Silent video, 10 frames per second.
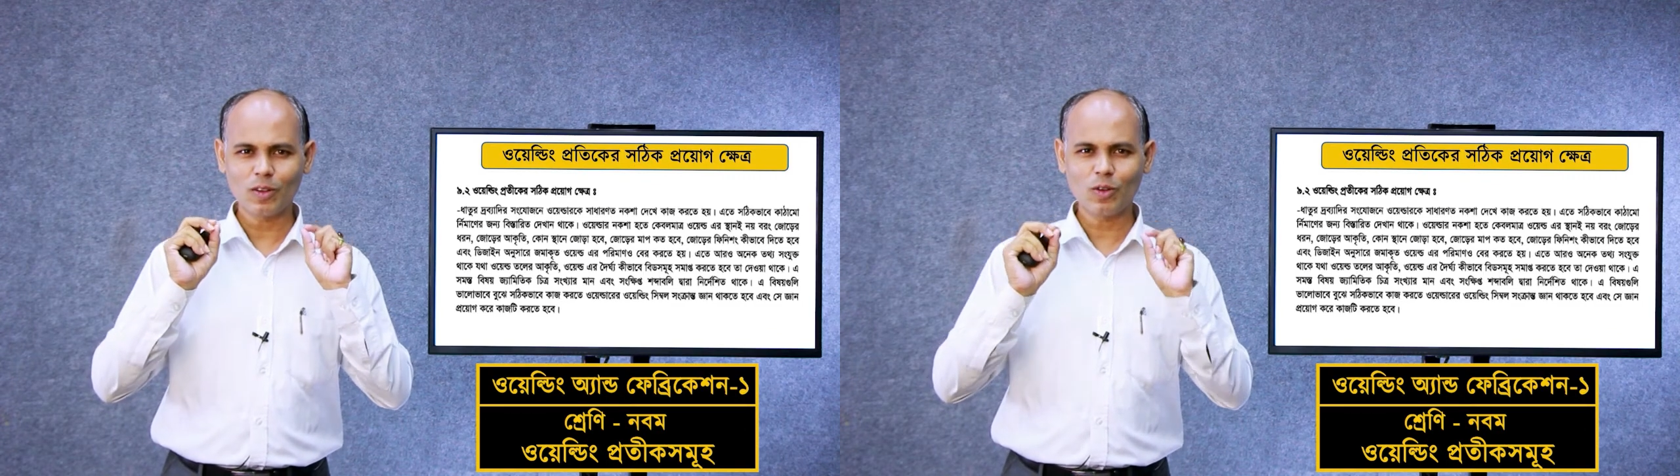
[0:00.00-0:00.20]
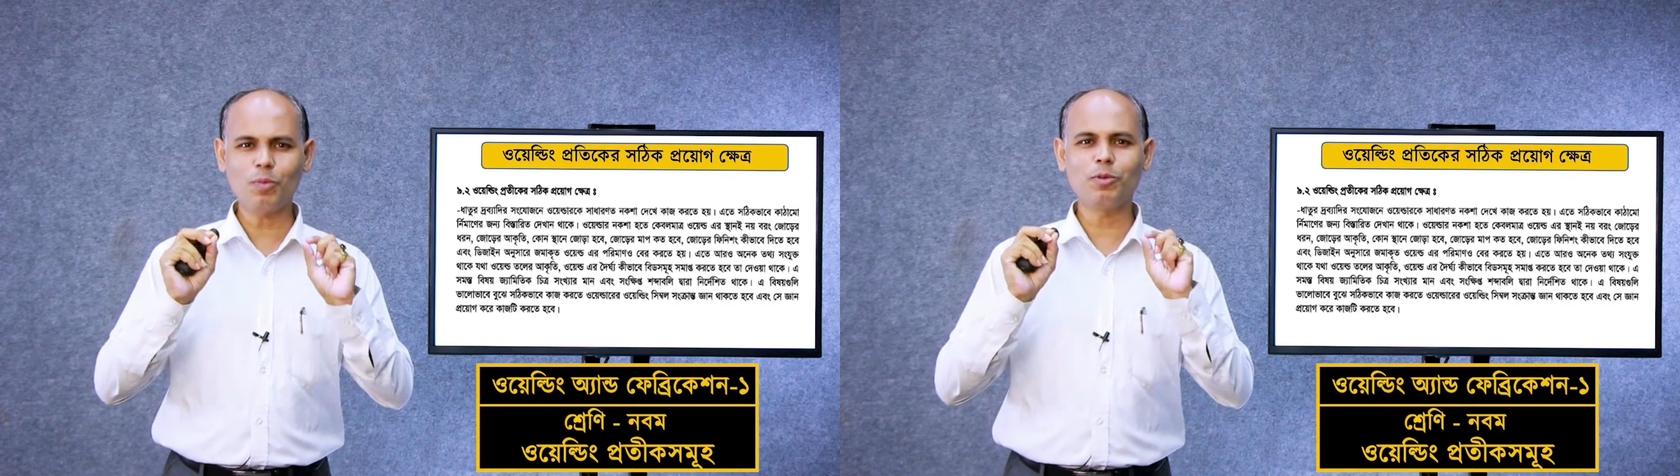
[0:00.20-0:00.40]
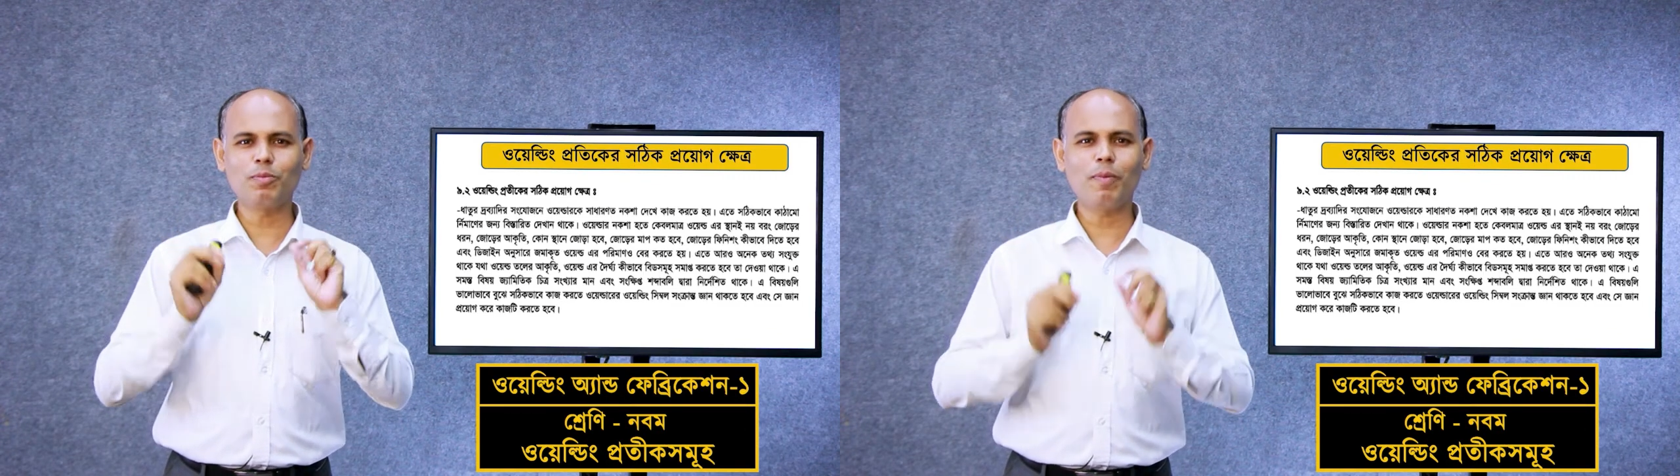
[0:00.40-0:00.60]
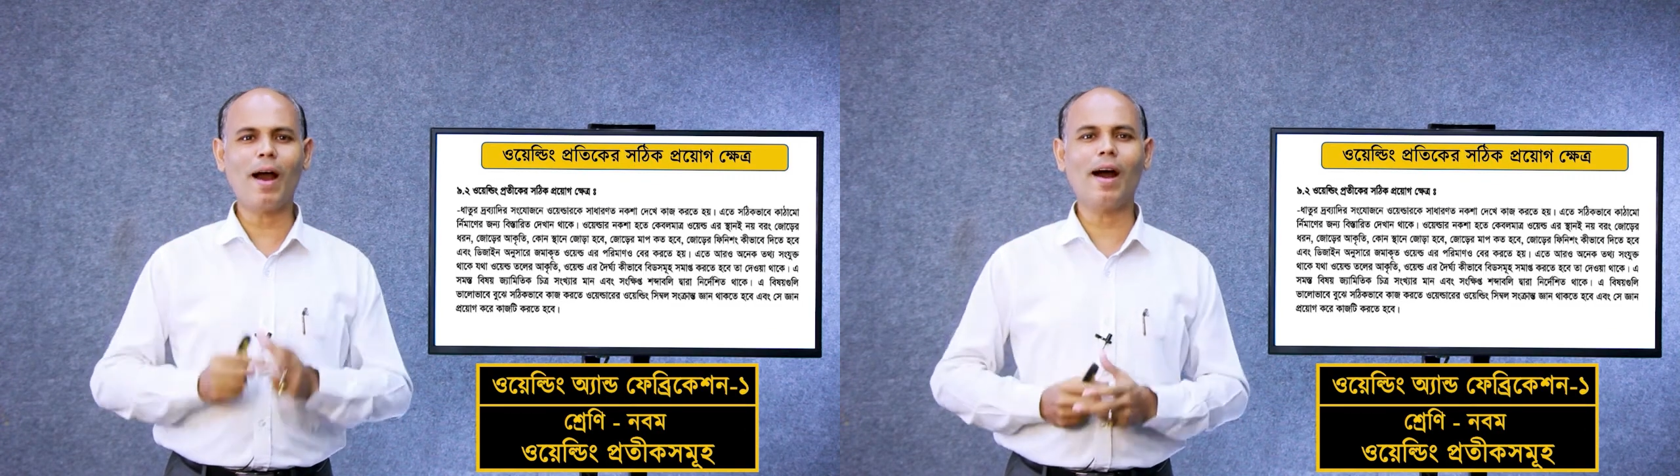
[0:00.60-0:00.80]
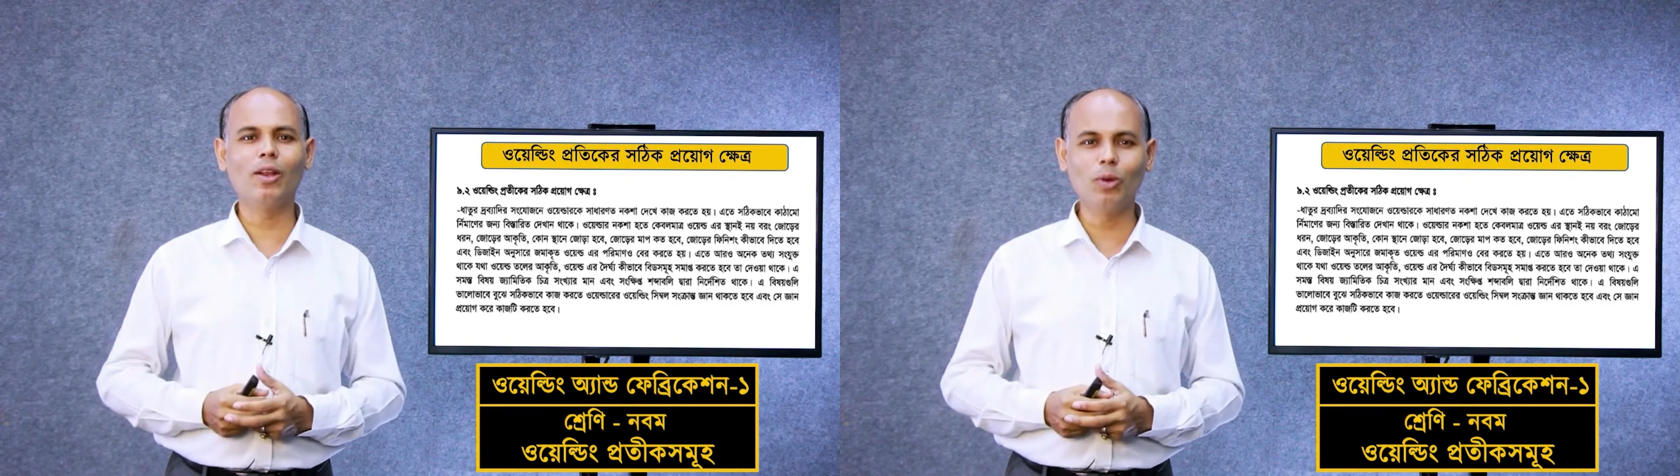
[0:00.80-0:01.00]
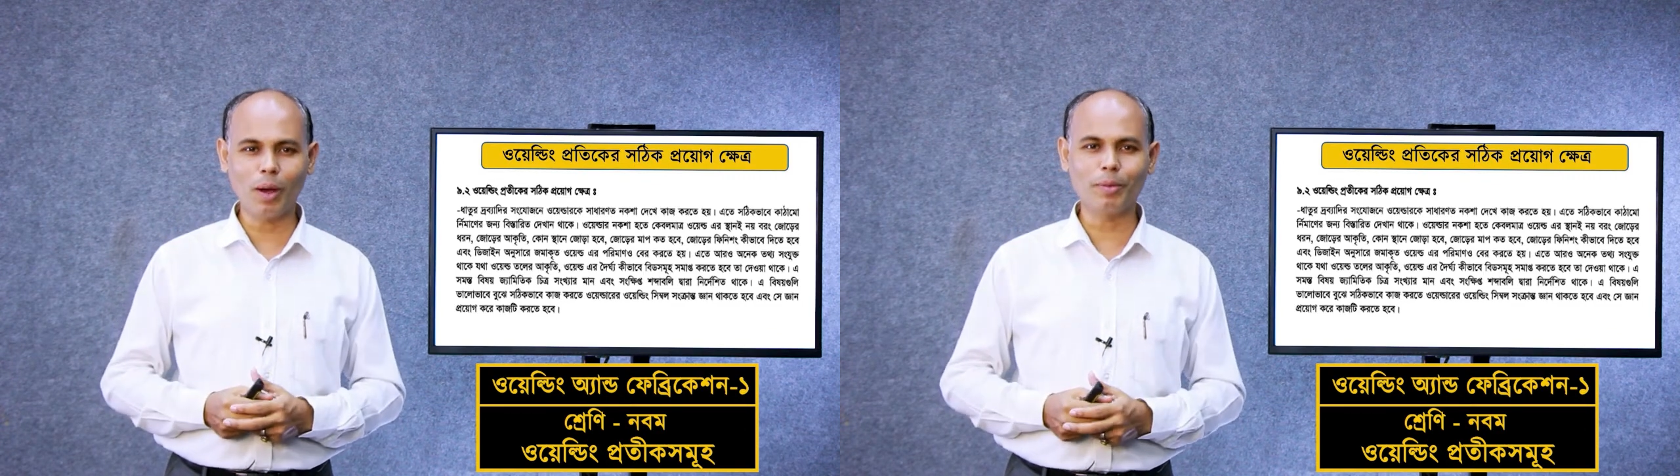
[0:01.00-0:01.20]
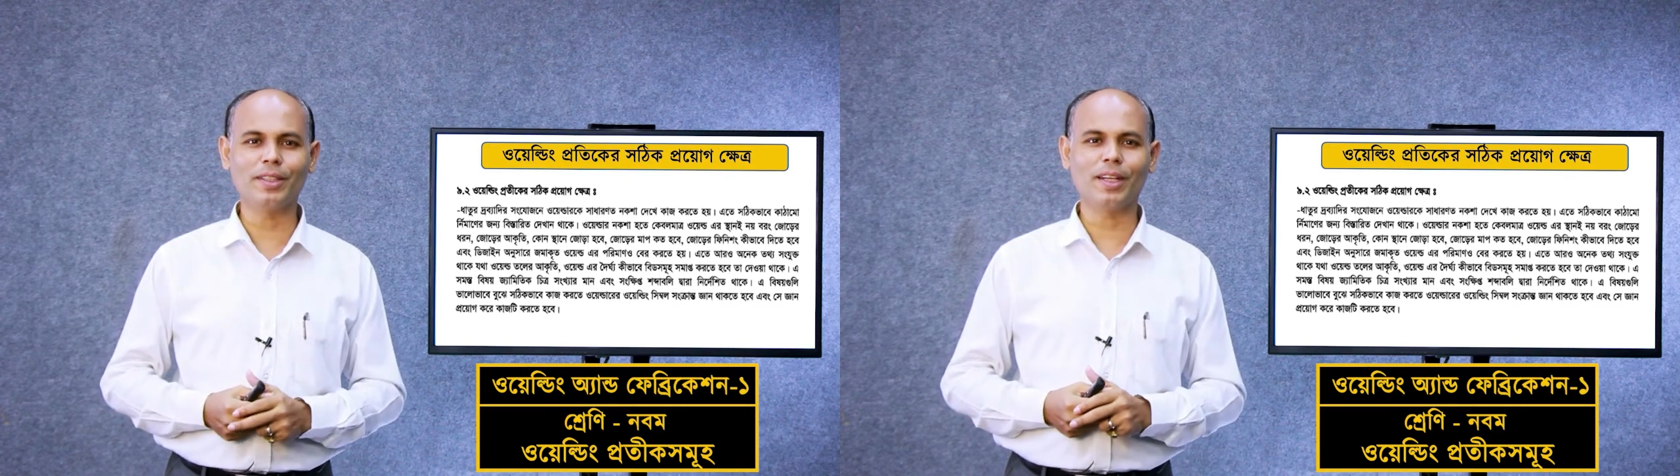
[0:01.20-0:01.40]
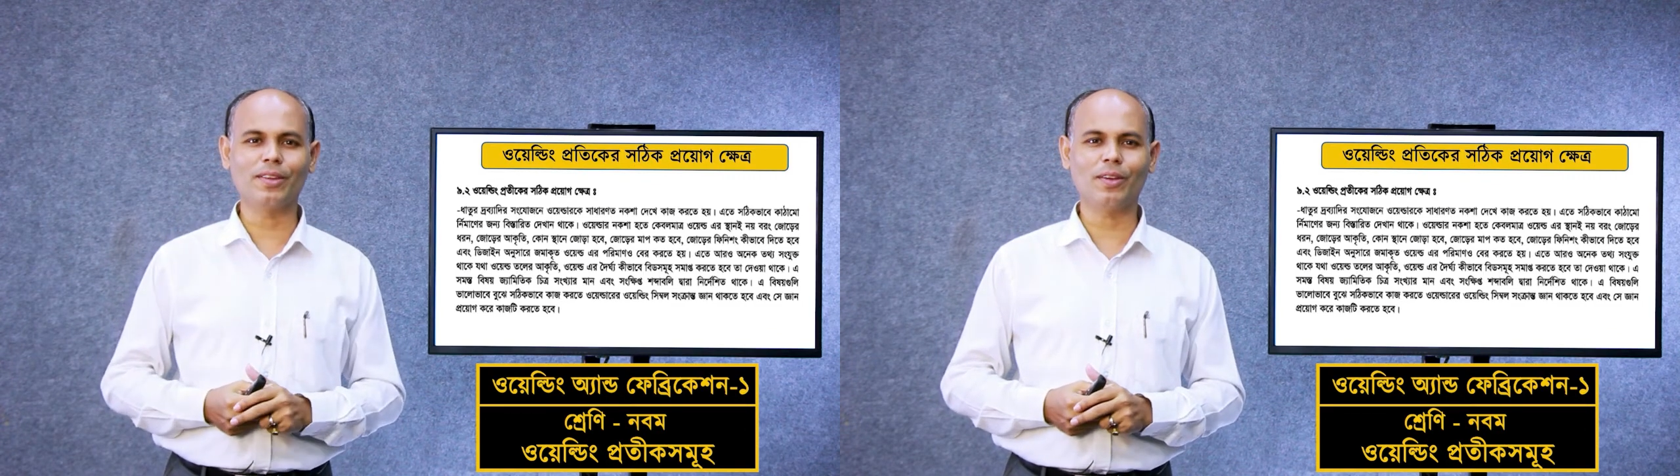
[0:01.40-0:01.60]
খুব ভালোভাবে
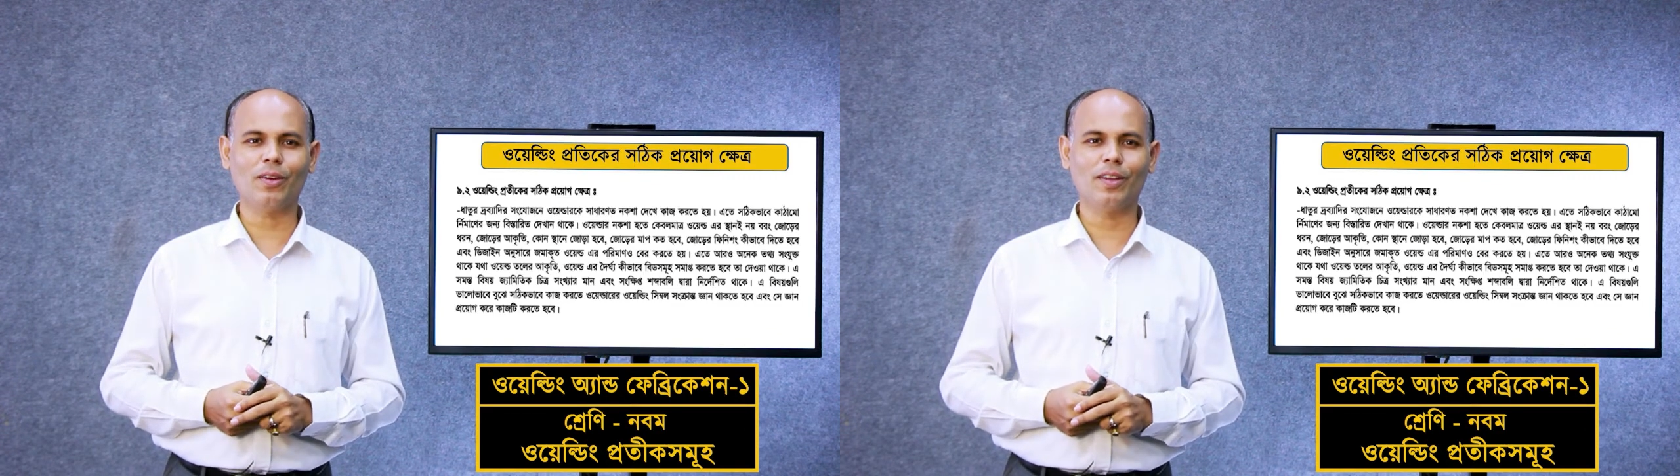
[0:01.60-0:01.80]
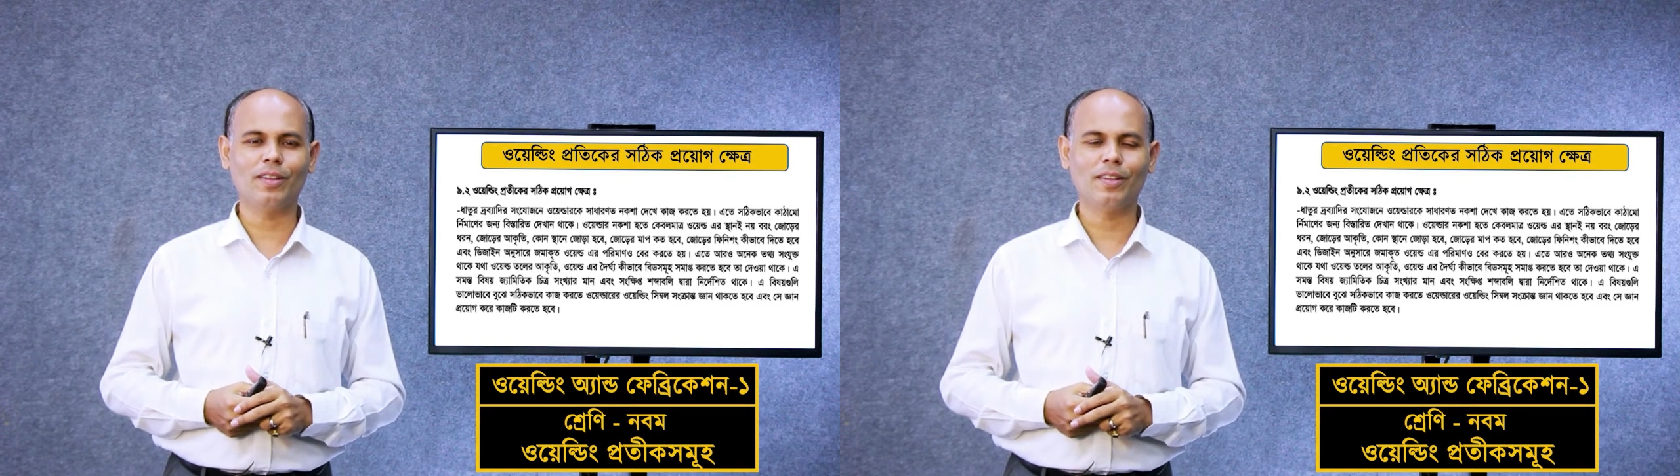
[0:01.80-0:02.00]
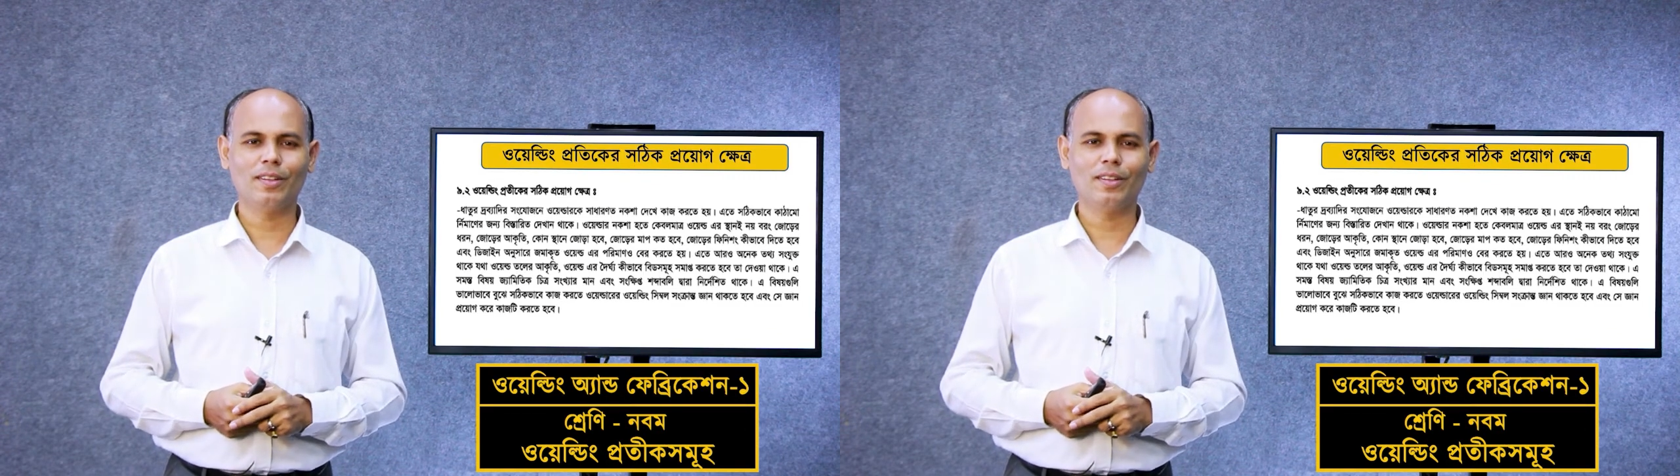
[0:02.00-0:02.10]
জানতে হয়